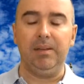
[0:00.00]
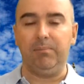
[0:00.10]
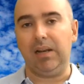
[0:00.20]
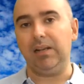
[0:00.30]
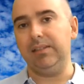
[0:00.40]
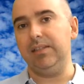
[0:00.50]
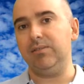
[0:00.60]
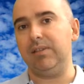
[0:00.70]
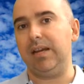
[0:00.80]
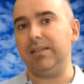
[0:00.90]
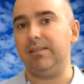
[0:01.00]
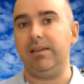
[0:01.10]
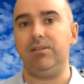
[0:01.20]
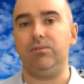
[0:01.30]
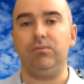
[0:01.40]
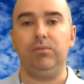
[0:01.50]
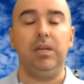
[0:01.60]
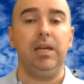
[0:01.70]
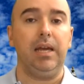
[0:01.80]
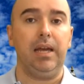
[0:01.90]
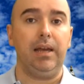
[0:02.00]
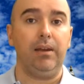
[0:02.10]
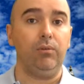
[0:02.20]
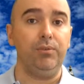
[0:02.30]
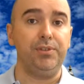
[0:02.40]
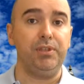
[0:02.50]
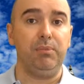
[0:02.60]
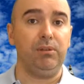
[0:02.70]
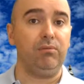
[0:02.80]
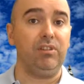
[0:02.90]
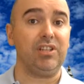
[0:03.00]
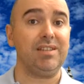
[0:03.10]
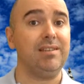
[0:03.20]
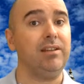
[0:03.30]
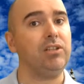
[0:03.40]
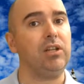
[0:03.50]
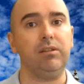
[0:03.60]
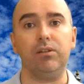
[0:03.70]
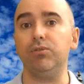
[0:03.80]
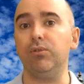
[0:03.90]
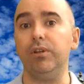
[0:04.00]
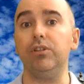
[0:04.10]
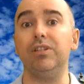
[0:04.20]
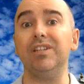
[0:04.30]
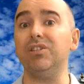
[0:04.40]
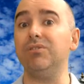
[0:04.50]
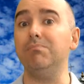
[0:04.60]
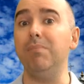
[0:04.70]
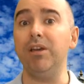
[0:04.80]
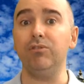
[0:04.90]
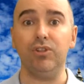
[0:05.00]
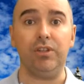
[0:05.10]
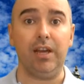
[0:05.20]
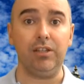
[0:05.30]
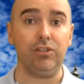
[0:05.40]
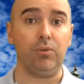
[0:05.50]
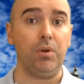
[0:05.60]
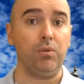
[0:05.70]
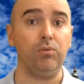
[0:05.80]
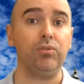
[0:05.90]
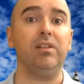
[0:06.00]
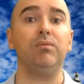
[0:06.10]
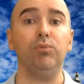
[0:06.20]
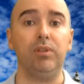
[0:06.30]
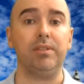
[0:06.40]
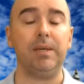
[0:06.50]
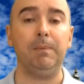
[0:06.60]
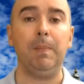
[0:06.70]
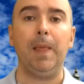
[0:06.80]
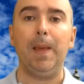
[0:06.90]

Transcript: Para além disso, terá acesso a conhecimento das recentes alterações nestes meios digitais que estão em constante mutação